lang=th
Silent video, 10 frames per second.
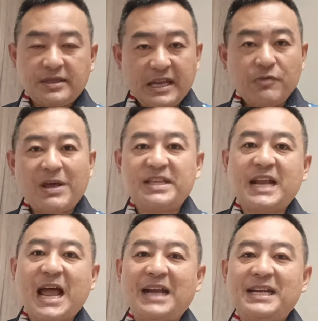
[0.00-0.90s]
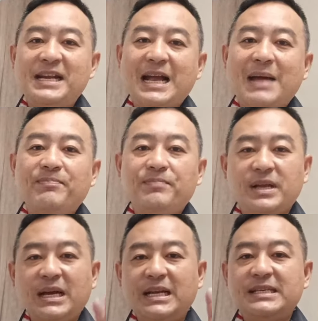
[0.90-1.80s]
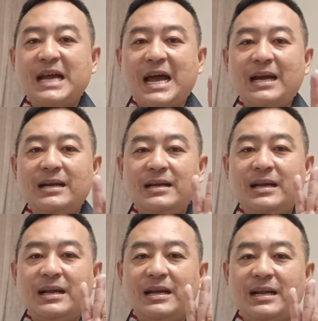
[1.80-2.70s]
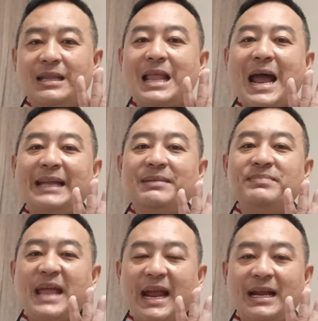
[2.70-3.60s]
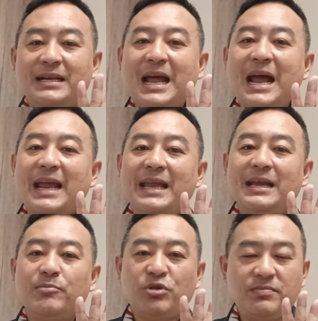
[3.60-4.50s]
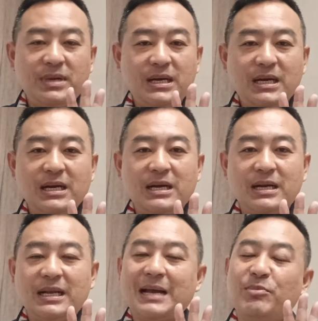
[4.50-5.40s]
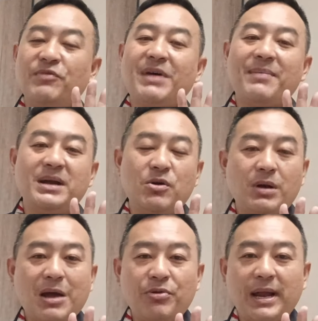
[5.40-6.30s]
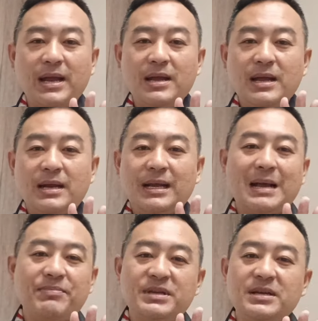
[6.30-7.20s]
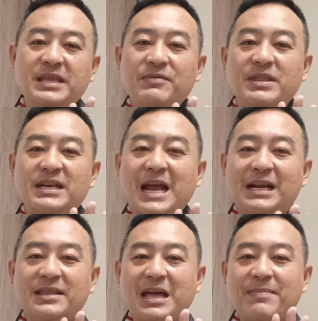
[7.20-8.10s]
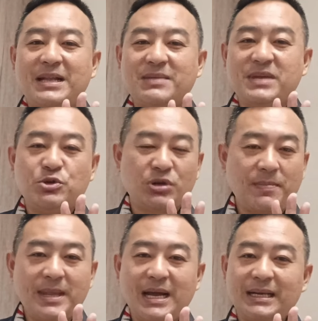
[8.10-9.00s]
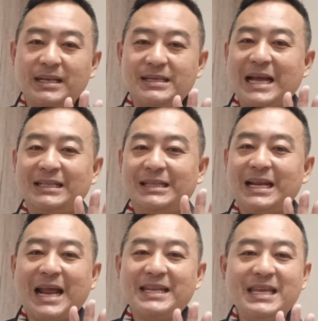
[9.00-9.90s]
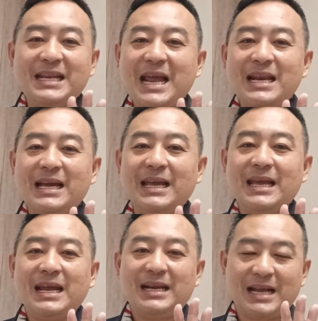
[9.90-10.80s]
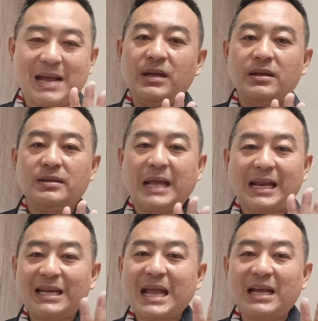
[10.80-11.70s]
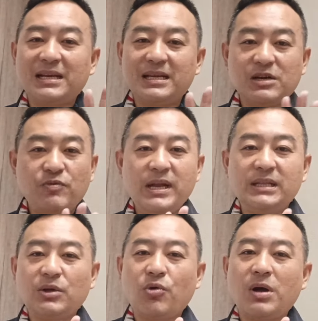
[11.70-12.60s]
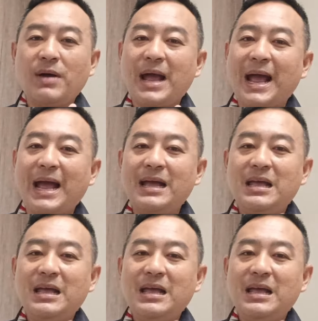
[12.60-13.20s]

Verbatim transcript: เส้นวาสนานี่นะครับเกิดจากหลายตำแหน่งได้บนมือนะครับบนฝ่ามือของเราเนี่ยนะครับซึ่งเส้นวาสนาเนี่ยสามารถจะมีจุดกำเนิดจากหลาย ๆ ที่ได้เลยนะครับแต่หลักๆเลยคือวิ่งตรงเข้าหา